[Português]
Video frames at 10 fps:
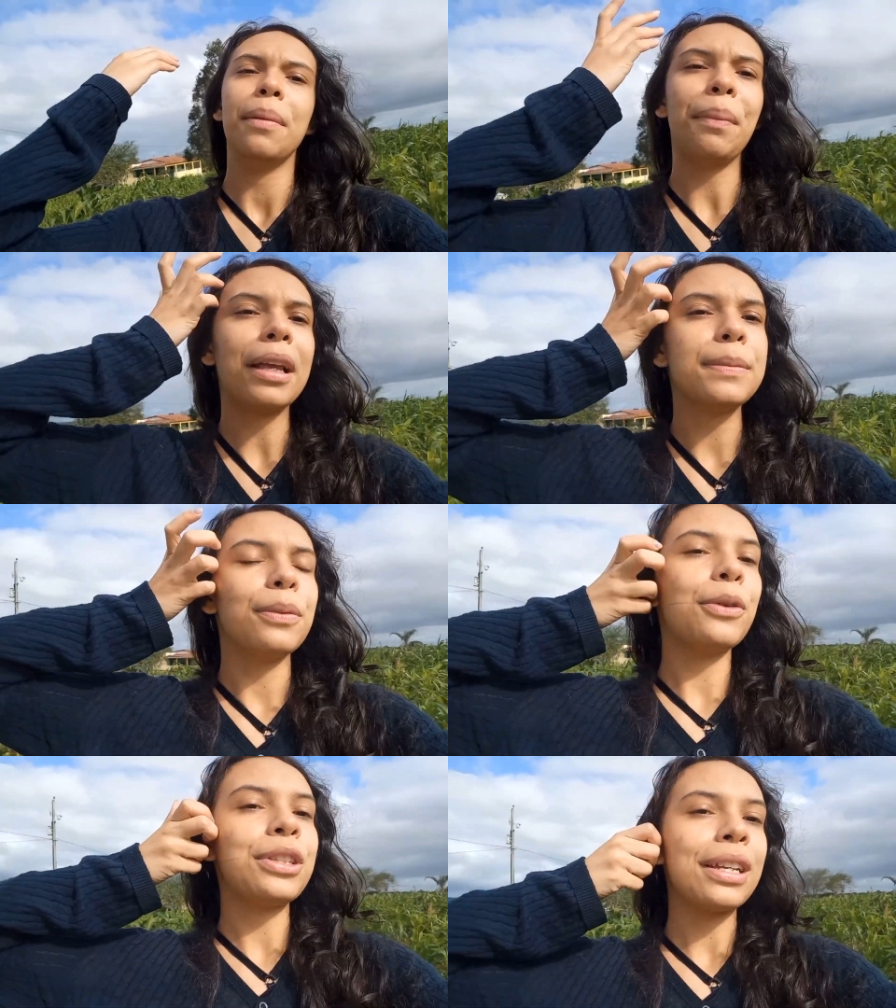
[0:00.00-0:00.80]
Mas
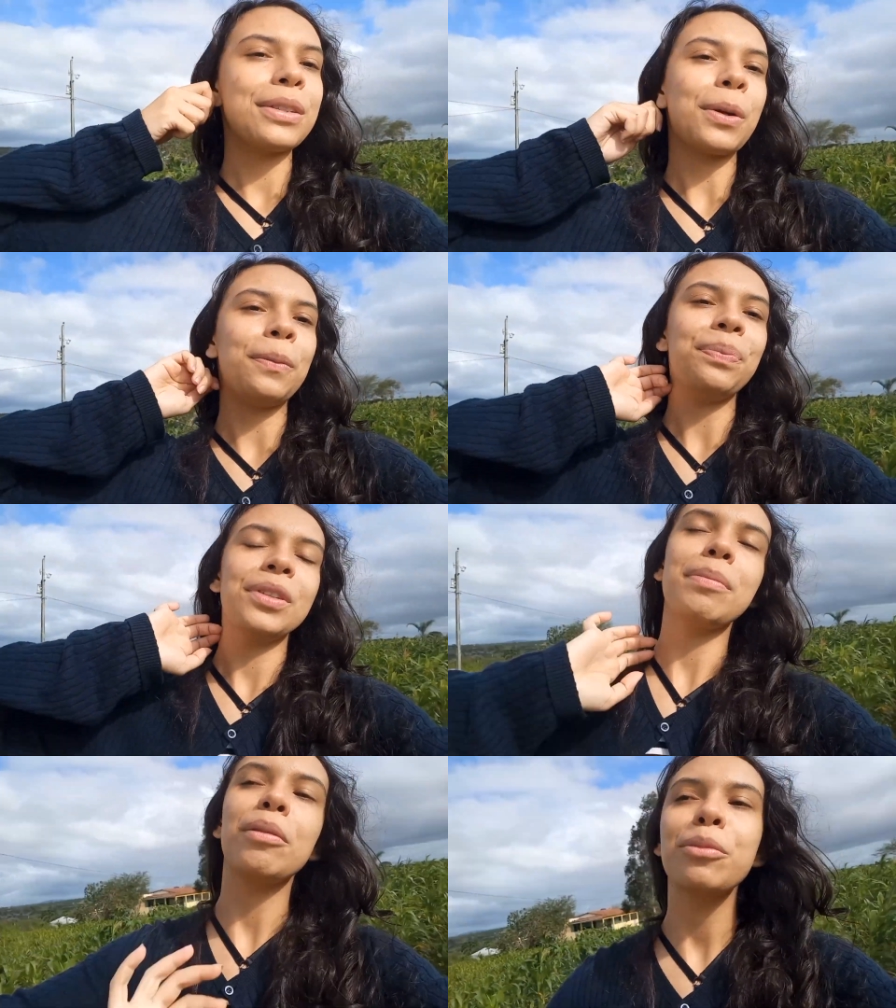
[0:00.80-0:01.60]
por hoje é só.
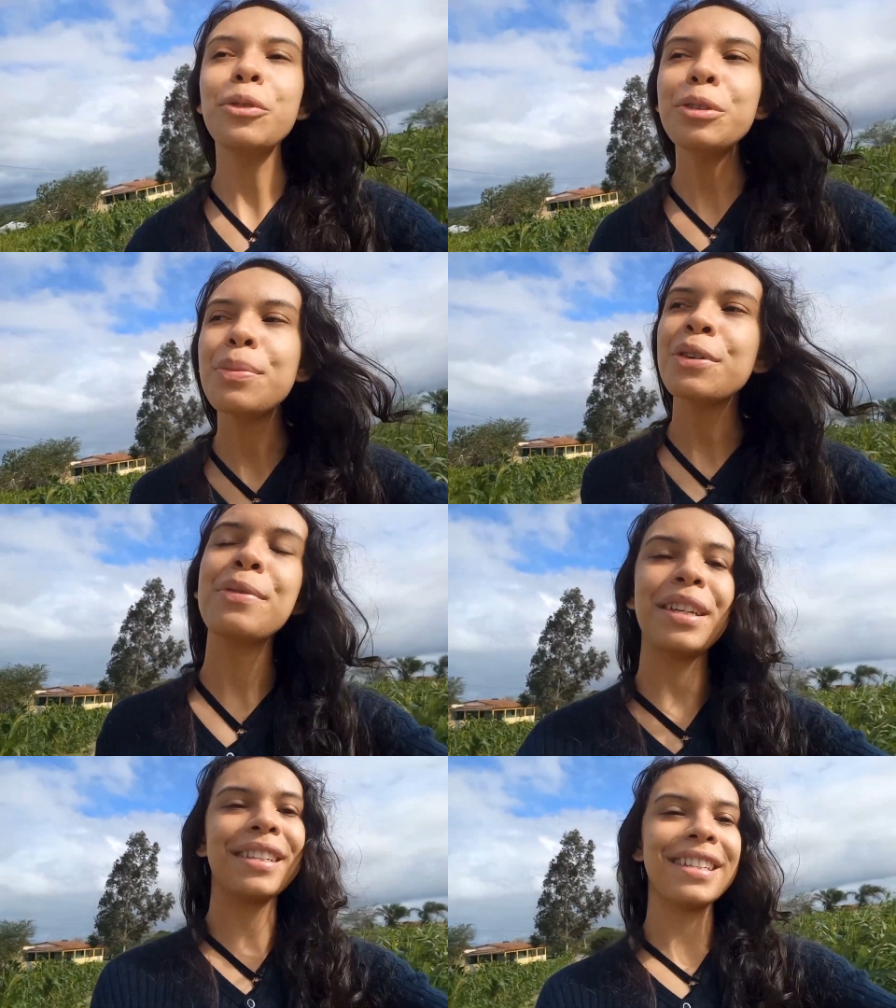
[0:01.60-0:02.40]
Espero muito,
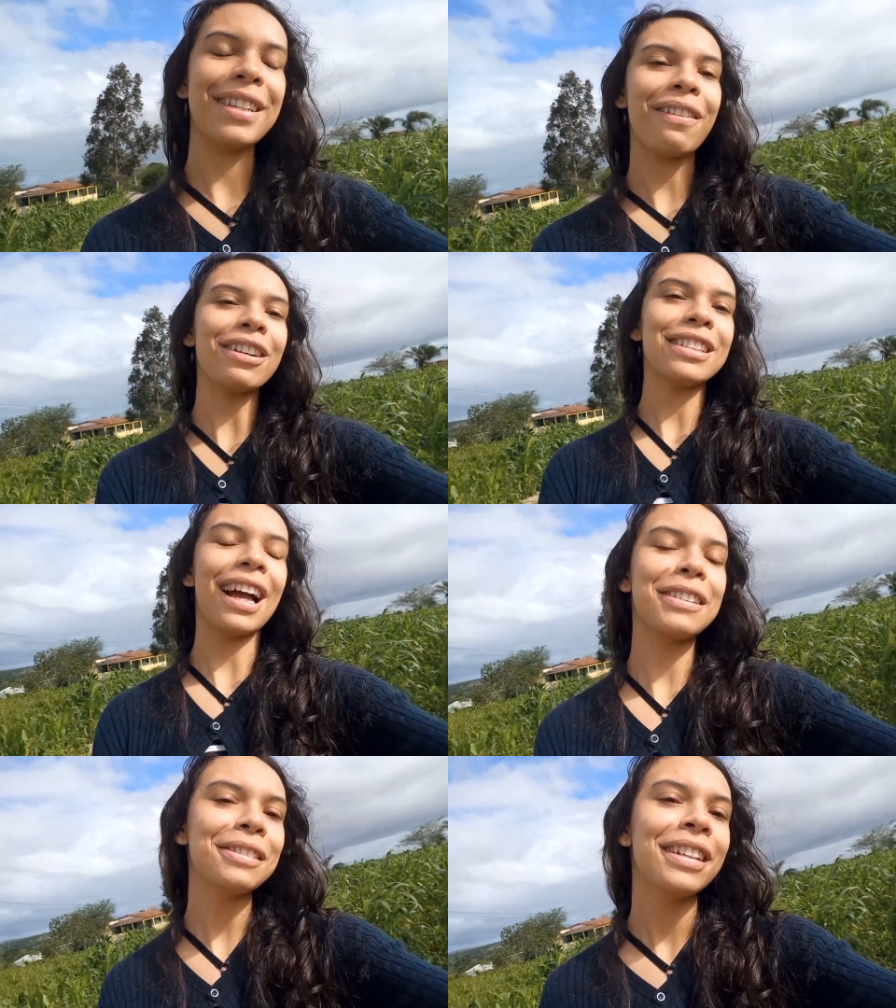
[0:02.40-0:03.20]
muito que vocês tenham
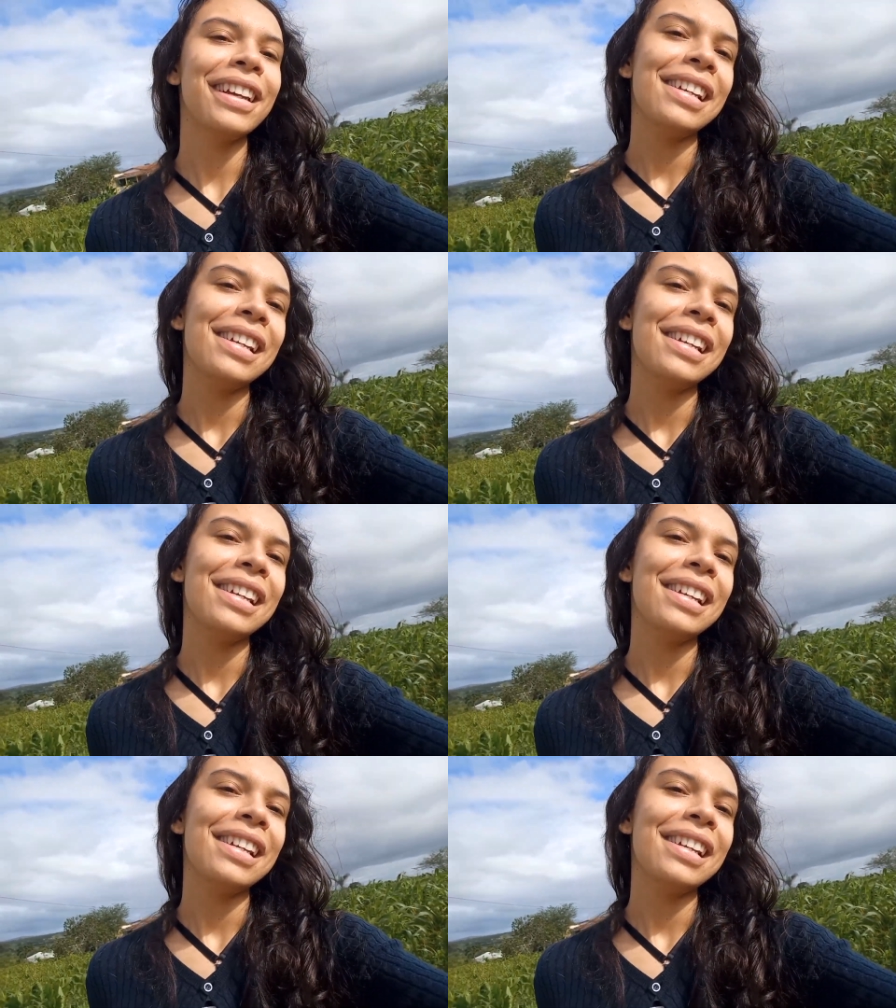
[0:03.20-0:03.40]
gostado.